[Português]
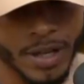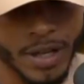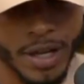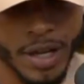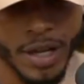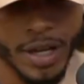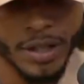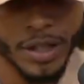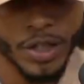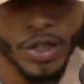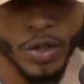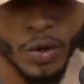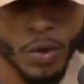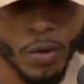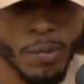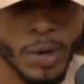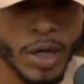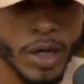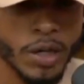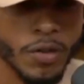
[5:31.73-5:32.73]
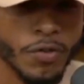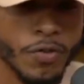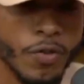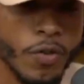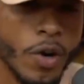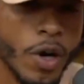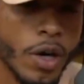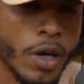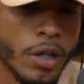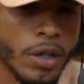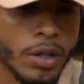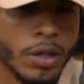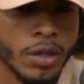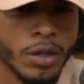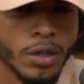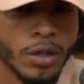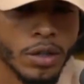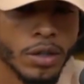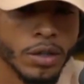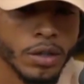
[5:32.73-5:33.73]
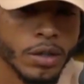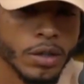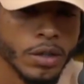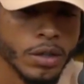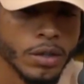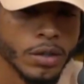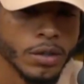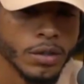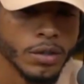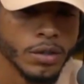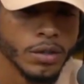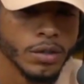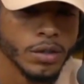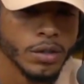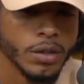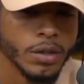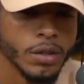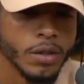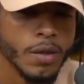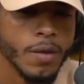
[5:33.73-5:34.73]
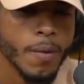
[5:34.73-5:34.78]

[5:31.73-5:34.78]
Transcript: cadeia, tá te roubando aqui fora. Ah.